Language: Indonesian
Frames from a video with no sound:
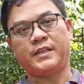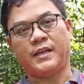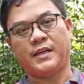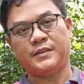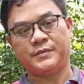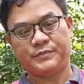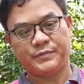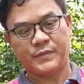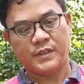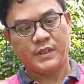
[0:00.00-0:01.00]
ini ya.
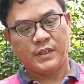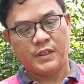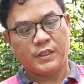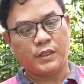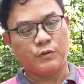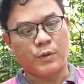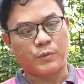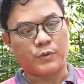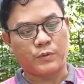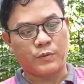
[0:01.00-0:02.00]
Ini
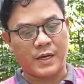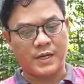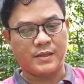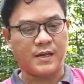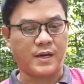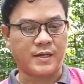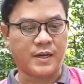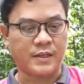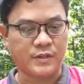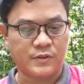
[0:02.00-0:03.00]
20 watt,
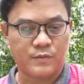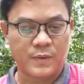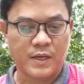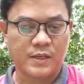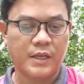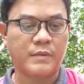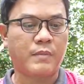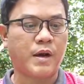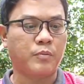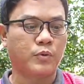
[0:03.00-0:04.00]
harganya cuma
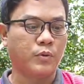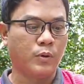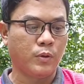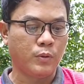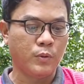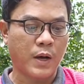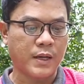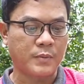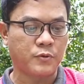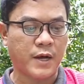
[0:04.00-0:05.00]

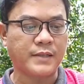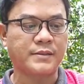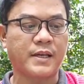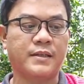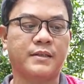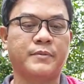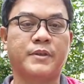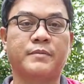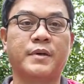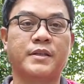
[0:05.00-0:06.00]
cuman ribu aja ini,
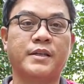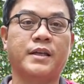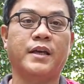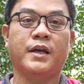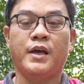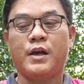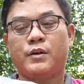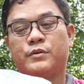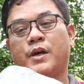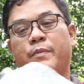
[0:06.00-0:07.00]
teman-teman. Jadi
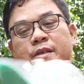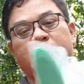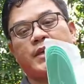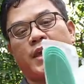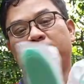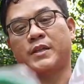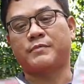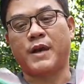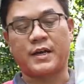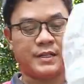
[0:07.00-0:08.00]
udah pasti hemat
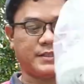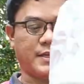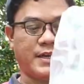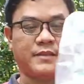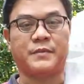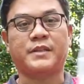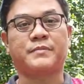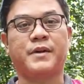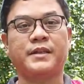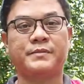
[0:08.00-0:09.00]
banget ya,
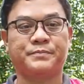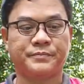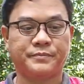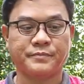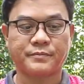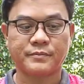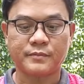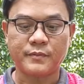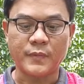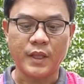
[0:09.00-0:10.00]
teman-teman.
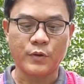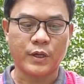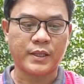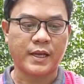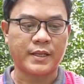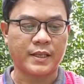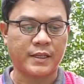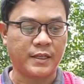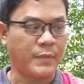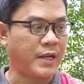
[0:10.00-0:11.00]
Yuk kita
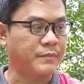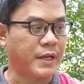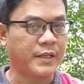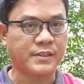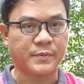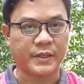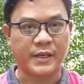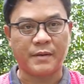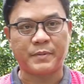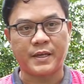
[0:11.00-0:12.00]
lihat ini baling-balingnya
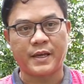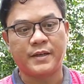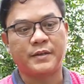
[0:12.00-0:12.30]
seperti apa ya.